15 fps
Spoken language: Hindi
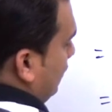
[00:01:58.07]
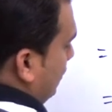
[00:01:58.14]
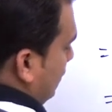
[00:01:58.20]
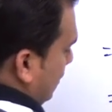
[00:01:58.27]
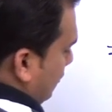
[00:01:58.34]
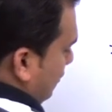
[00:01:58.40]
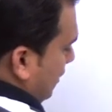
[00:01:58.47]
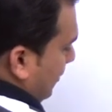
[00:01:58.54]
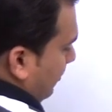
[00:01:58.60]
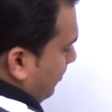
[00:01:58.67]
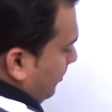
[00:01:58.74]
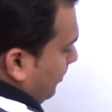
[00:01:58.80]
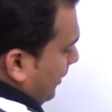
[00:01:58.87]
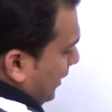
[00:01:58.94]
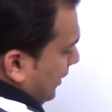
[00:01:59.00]
तो ये हो गया
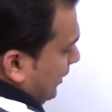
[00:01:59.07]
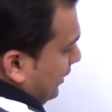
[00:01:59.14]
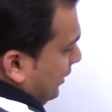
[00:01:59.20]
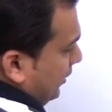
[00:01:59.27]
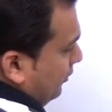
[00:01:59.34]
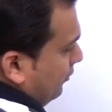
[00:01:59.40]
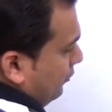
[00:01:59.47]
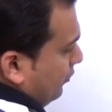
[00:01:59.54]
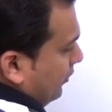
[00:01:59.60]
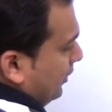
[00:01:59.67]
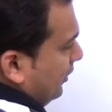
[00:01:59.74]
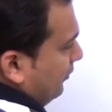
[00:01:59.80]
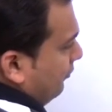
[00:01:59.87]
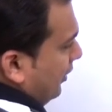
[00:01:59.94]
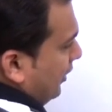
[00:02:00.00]
पाई
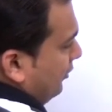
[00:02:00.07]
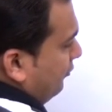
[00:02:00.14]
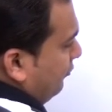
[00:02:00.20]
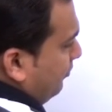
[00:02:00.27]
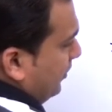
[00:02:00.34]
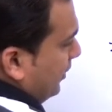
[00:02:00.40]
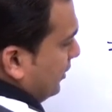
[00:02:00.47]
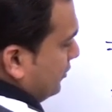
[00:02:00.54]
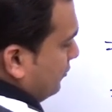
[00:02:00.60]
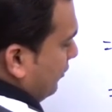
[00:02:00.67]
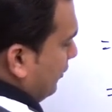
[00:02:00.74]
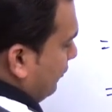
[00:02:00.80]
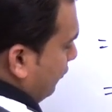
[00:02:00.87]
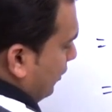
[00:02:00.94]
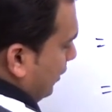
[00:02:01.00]
ट्वेंटी फाइव प्लस
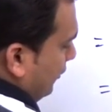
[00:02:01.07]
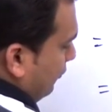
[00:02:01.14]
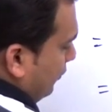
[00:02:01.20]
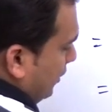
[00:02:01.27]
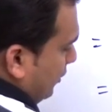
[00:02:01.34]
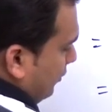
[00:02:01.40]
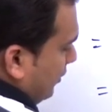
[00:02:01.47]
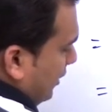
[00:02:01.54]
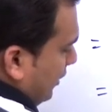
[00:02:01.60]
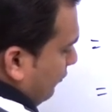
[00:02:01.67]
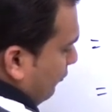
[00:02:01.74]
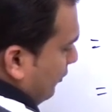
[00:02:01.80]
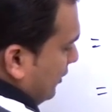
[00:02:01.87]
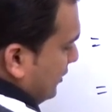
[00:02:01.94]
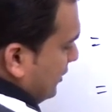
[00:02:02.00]
वन फोर्टी फोर ये हो गया
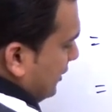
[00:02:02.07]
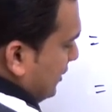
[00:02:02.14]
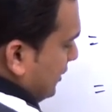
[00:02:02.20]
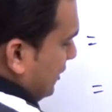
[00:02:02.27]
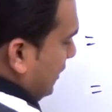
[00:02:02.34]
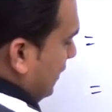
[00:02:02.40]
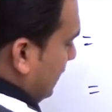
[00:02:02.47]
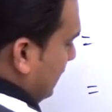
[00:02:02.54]
वन सिक्सटी